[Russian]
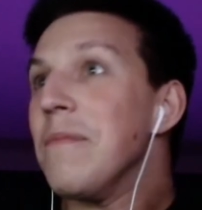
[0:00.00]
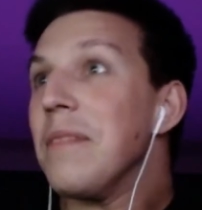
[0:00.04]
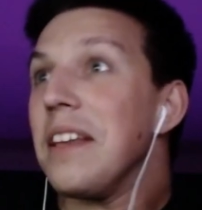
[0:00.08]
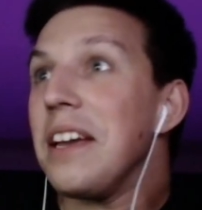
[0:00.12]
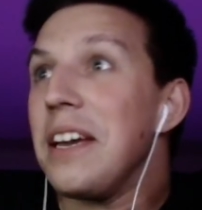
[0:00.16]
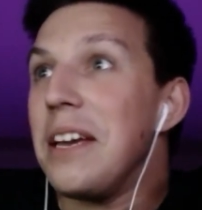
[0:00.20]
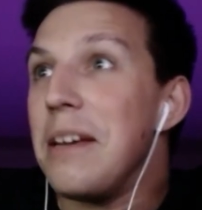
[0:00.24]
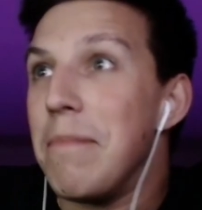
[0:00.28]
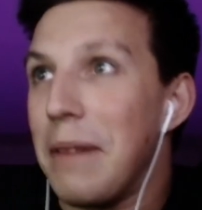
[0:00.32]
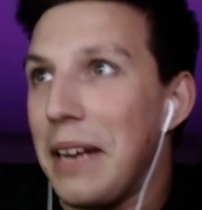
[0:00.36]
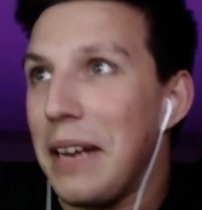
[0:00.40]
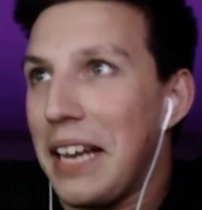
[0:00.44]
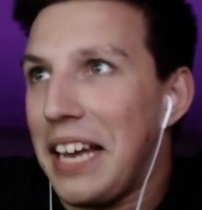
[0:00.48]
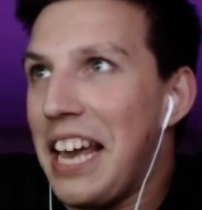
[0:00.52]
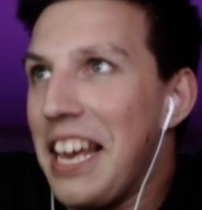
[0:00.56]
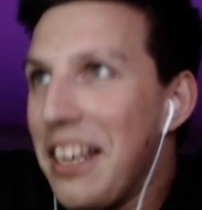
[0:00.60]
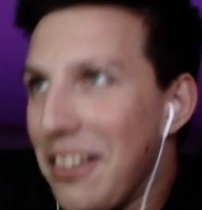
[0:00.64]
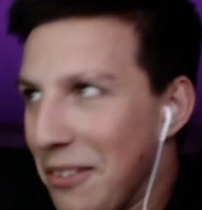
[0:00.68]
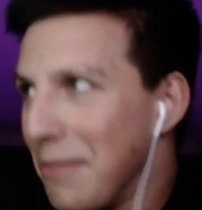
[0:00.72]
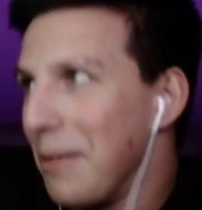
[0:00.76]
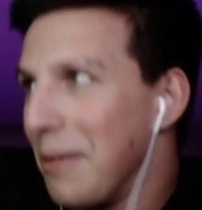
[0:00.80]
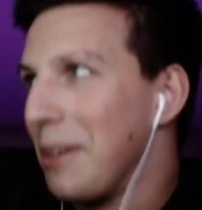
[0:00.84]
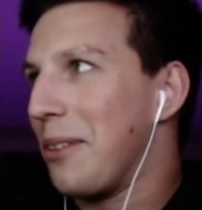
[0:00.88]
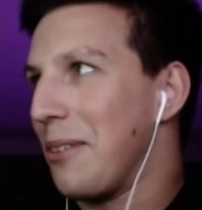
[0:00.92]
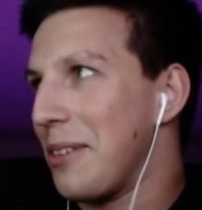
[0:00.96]
И прикинь, ну,
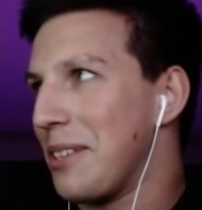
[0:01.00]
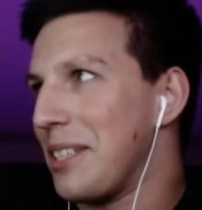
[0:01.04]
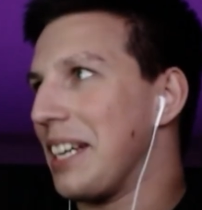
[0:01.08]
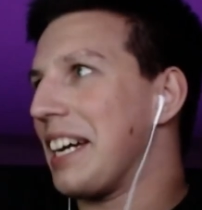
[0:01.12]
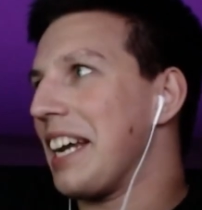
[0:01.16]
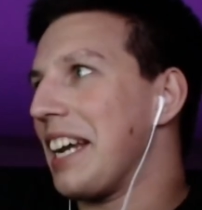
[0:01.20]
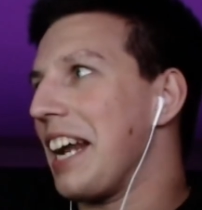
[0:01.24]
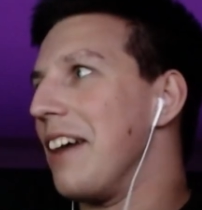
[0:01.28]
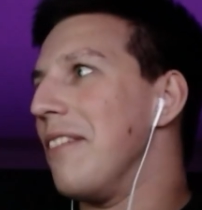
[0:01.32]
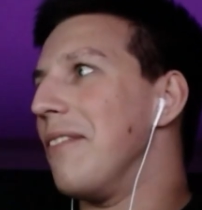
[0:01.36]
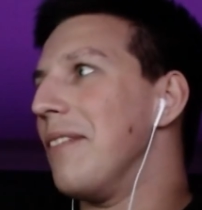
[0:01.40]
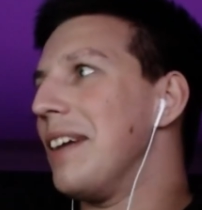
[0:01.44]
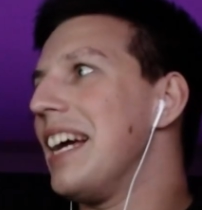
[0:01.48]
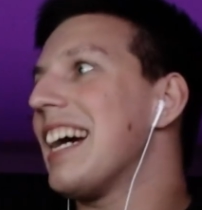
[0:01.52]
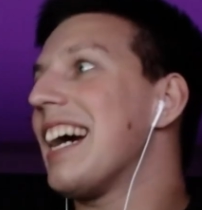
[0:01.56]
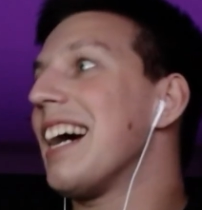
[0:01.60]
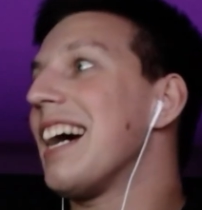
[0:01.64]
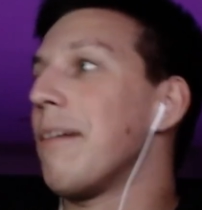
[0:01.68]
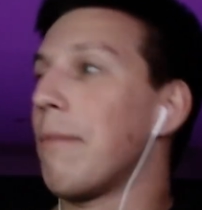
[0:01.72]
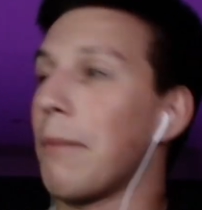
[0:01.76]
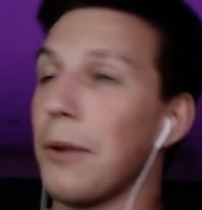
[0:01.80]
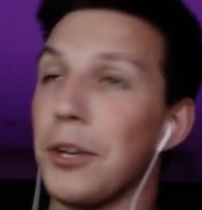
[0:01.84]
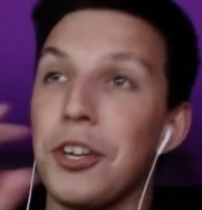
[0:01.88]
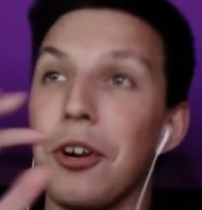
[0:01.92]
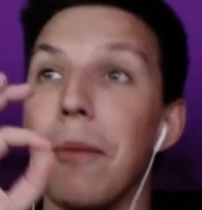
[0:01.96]
мы тоже играем в Лего.
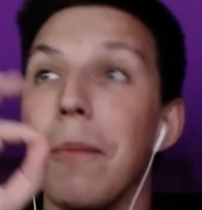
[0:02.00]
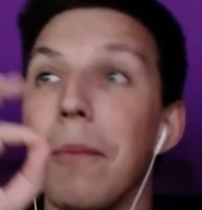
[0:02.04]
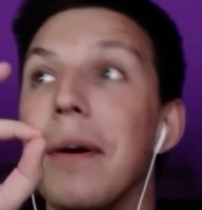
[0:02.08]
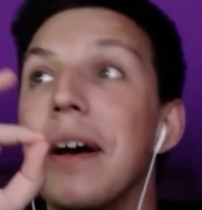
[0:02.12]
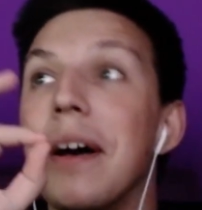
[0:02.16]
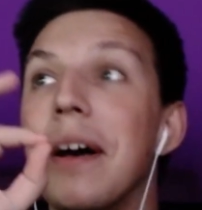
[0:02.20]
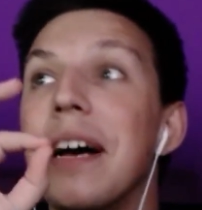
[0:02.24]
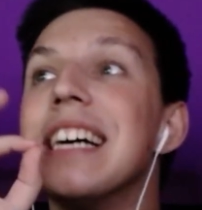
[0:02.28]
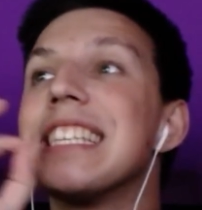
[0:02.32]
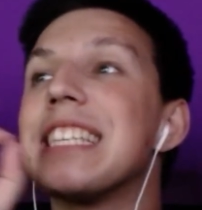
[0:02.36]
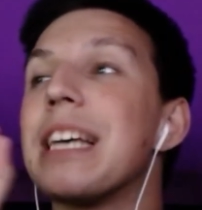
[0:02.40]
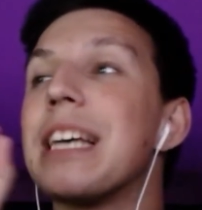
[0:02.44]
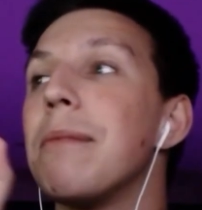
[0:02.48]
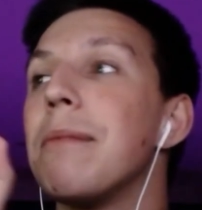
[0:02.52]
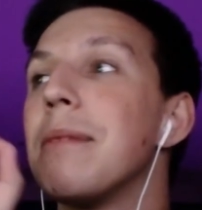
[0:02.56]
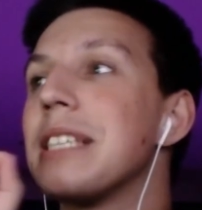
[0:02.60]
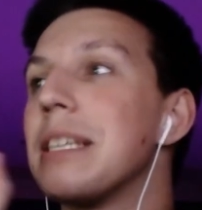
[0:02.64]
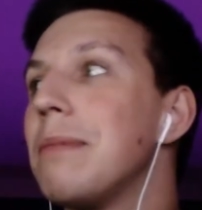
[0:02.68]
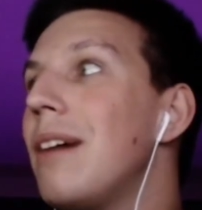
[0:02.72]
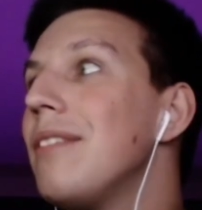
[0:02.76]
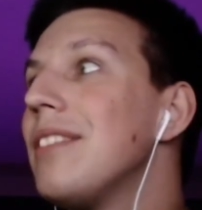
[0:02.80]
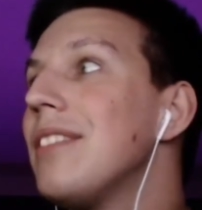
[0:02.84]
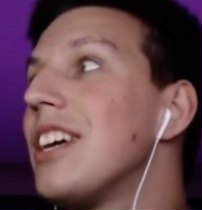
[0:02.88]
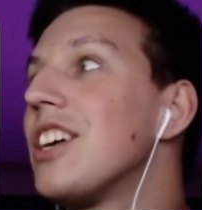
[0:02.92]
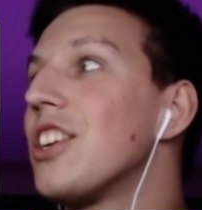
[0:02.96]
Причем, самое
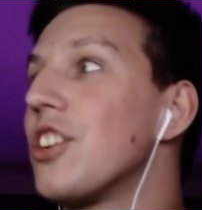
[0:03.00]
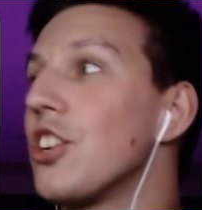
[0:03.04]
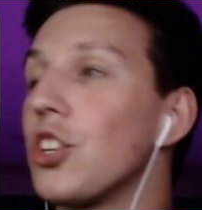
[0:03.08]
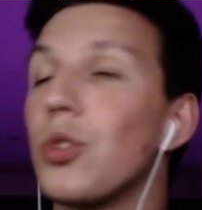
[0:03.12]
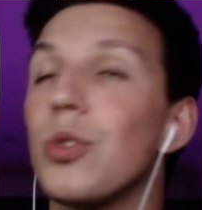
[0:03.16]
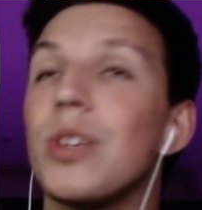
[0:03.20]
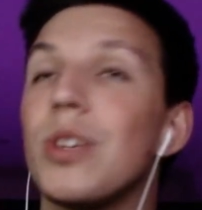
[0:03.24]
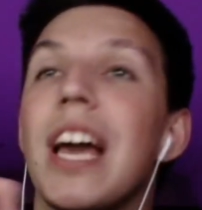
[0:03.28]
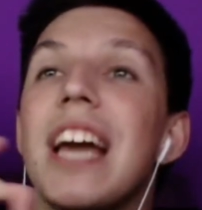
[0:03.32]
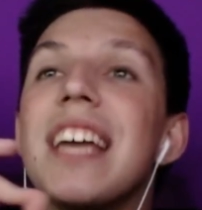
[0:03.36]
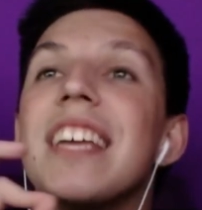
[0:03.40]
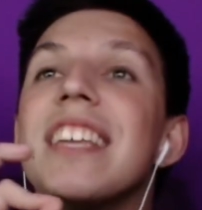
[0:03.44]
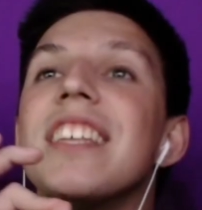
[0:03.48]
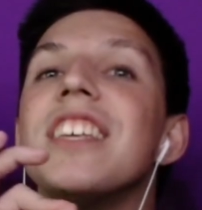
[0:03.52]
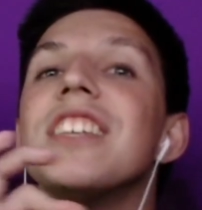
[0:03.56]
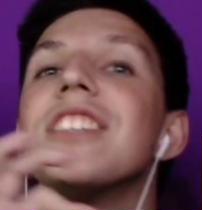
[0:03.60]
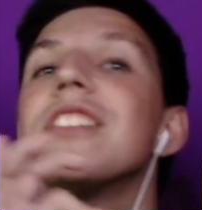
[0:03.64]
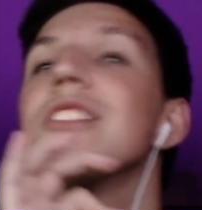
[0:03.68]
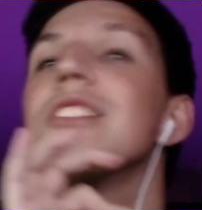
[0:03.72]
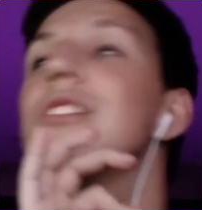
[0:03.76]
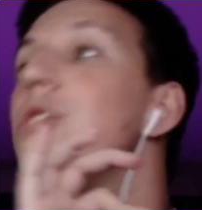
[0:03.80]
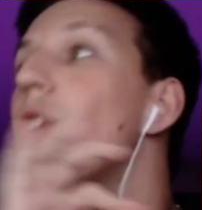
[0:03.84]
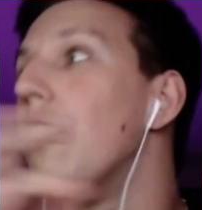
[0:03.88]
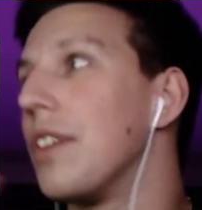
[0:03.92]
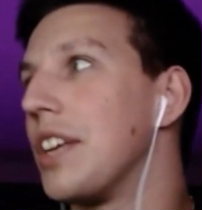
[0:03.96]
забавное, что я ни
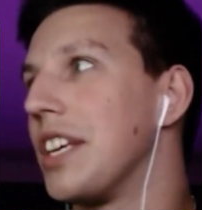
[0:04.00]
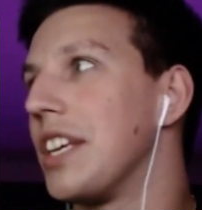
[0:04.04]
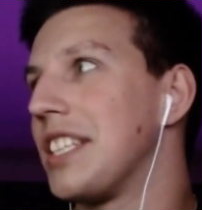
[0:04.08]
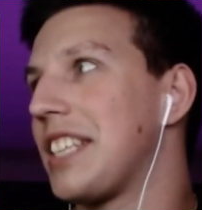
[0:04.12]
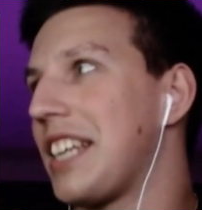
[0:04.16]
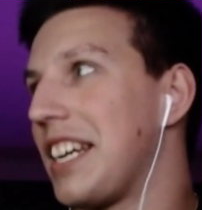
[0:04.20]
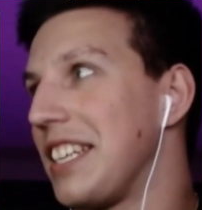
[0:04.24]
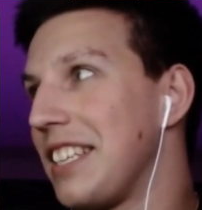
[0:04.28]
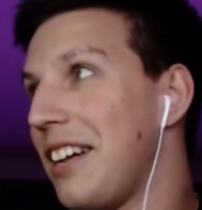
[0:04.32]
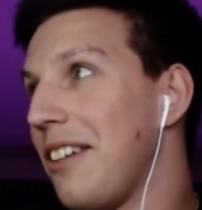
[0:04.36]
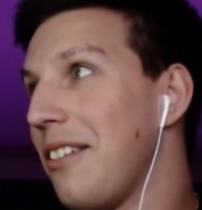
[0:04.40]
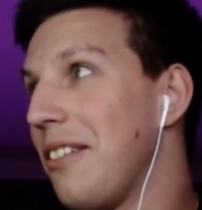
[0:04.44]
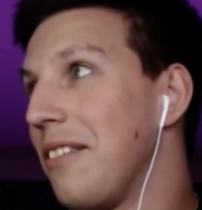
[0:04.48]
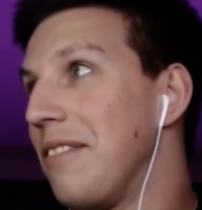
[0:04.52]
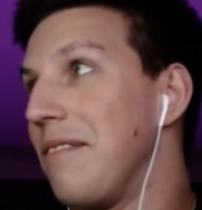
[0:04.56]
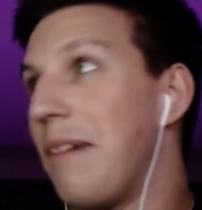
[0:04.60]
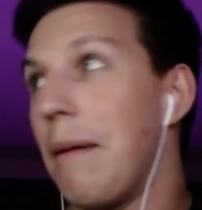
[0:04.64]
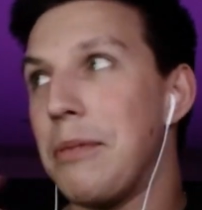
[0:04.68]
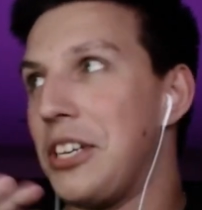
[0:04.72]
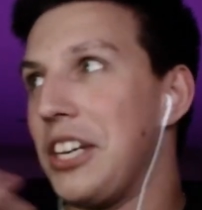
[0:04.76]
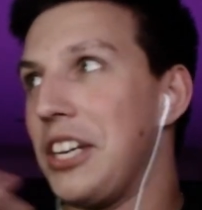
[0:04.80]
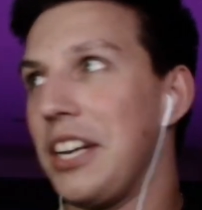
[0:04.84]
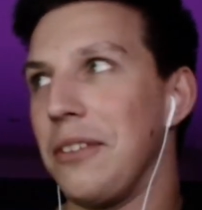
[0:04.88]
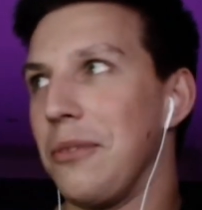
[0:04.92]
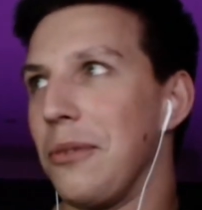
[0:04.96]
слова не сказал
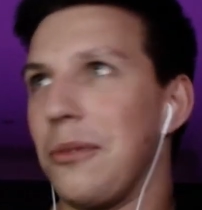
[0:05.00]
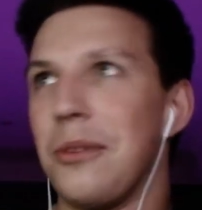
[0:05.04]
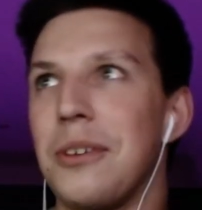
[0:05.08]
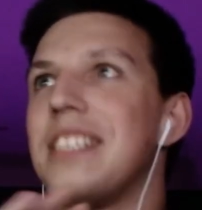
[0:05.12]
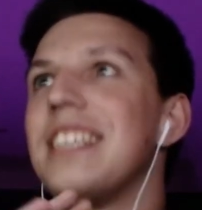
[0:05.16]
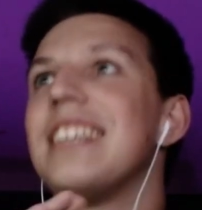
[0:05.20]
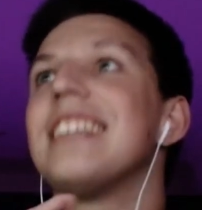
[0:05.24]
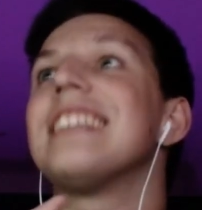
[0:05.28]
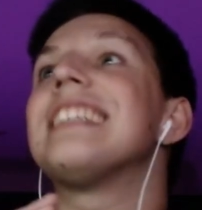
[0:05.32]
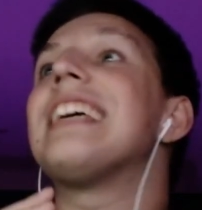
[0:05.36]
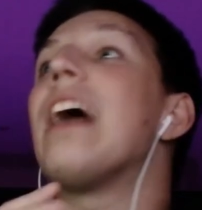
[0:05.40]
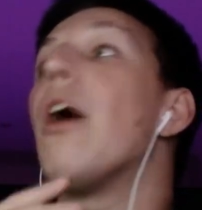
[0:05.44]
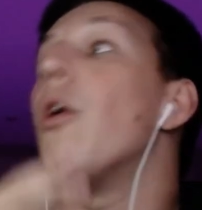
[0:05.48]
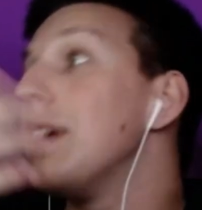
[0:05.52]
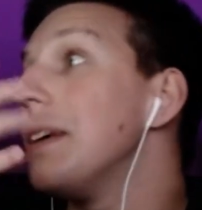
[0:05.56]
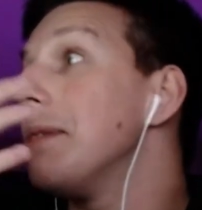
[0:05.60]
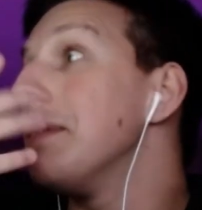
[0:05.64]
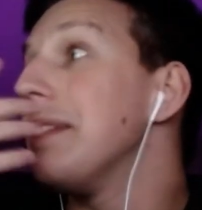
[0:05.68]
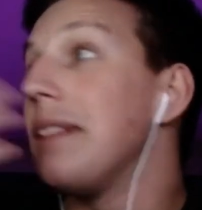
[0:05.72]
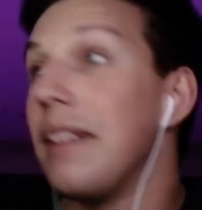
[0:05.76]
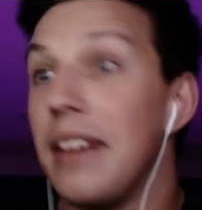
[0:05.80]
вообще. Ну, то есть, я...